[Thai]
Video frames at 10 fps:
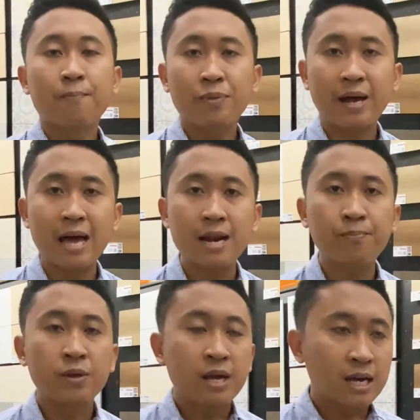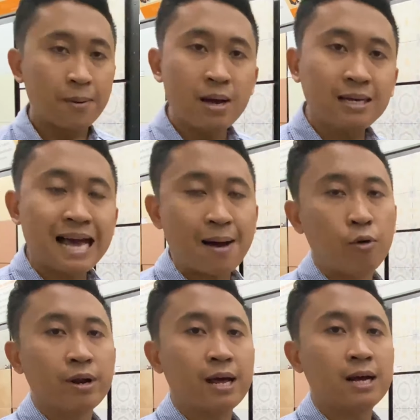ดังนั้นกระเบื้องยางพ
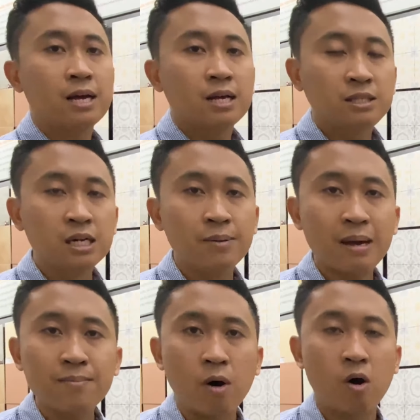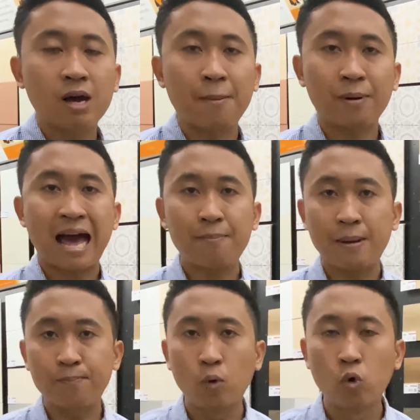วกนี้จึงไม่เหมาะกับการไป
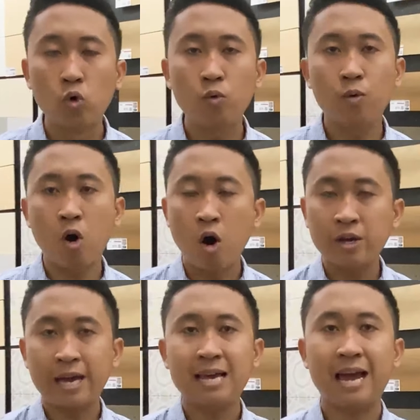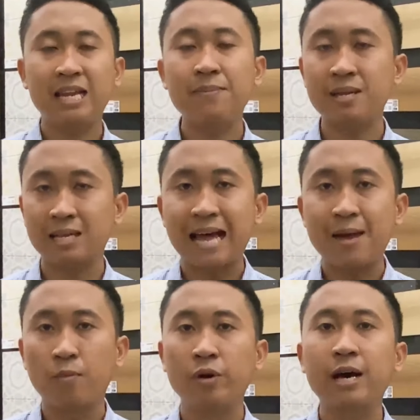ปูห้องใหญ่ๆที่เป็นสไตล์
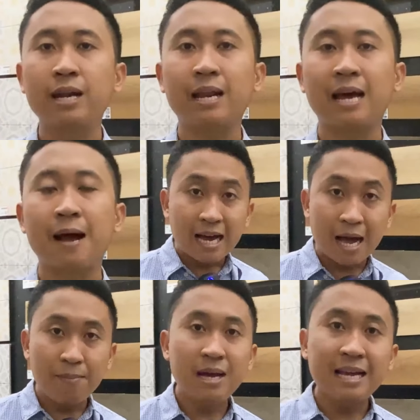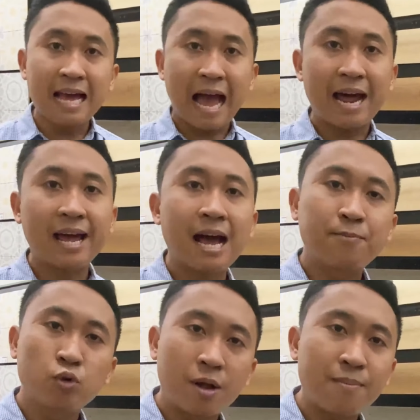โมเดิร์นนะคกระเบื้องยางนะครับ
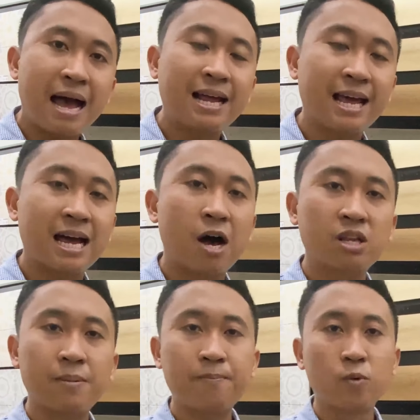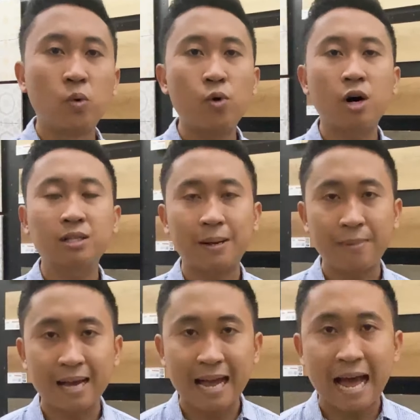ส่วนมากเนี่ยเขาจะไปปูพวกสำ
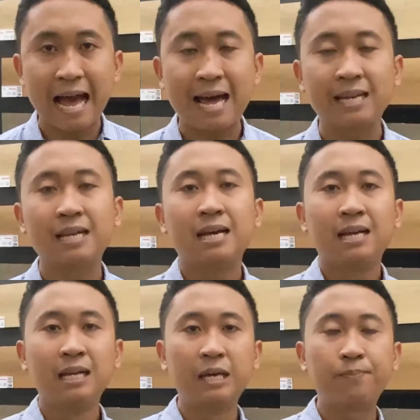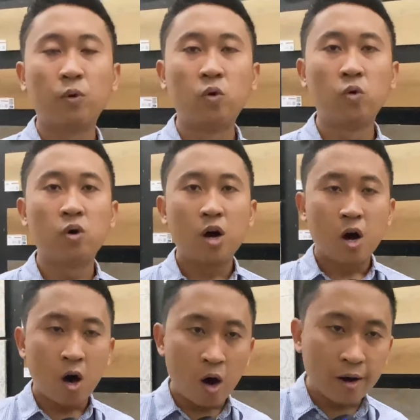นักงาน หรือปู
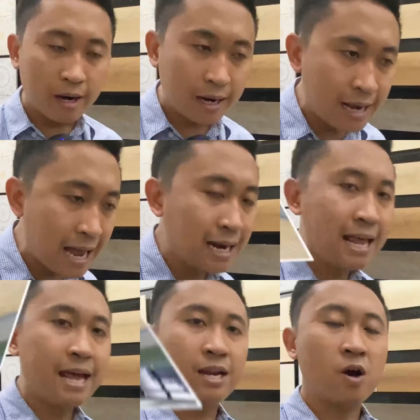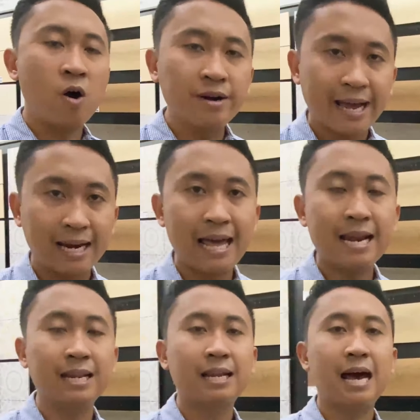ห้องนั่งเล่นห้องเด็กเล่น
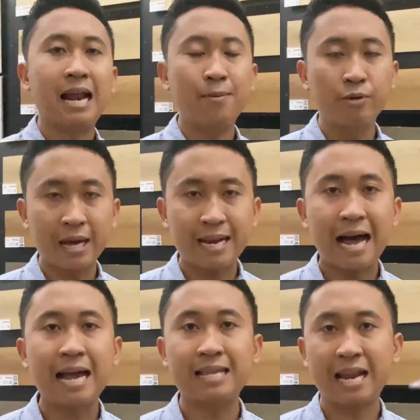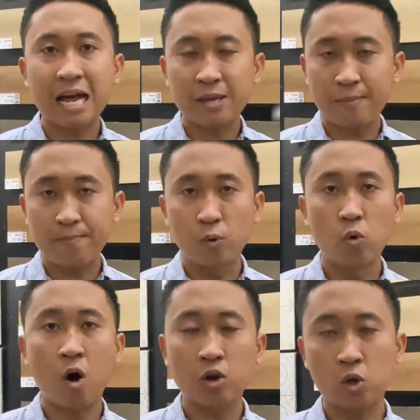อะไรพวกนี้ได้ แต่ถ้าจะไปปู
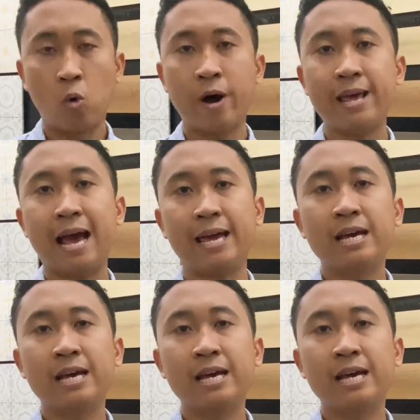ห้องโถงใหญ่